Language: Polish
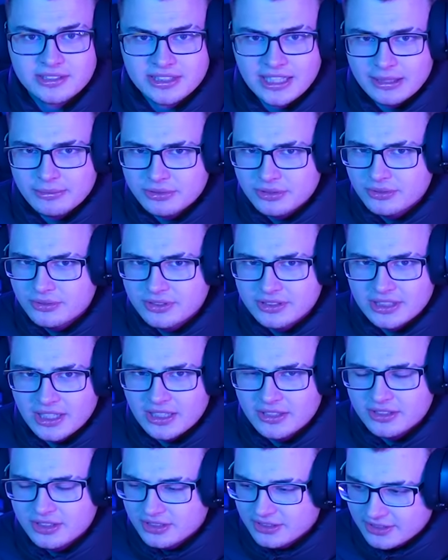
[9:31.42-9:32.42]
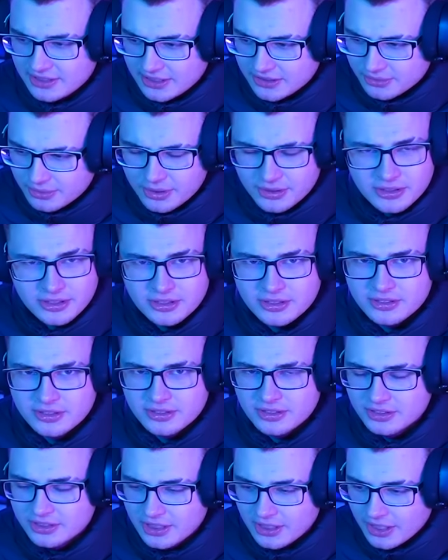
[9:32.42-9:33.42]
Samsung za 300 zł czy
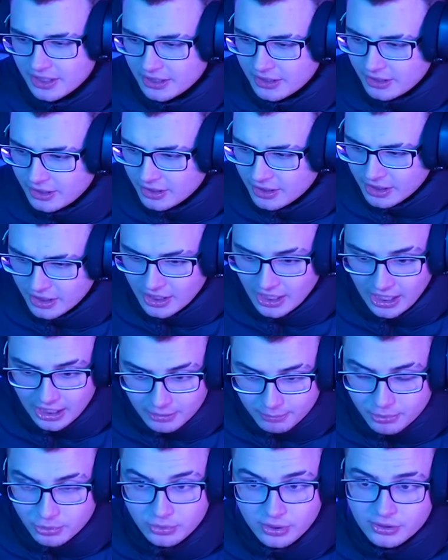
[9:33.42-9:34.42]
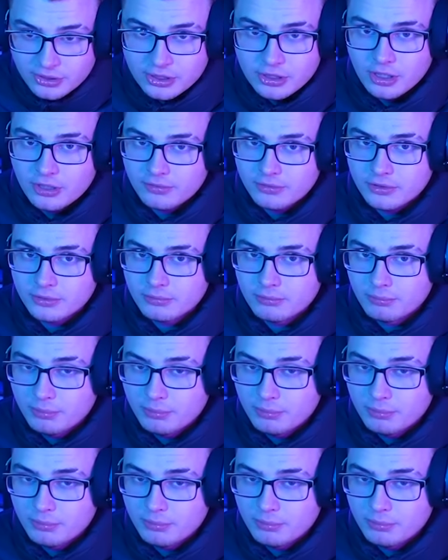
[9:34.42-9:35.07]
coś takiego, ale był dotykowy.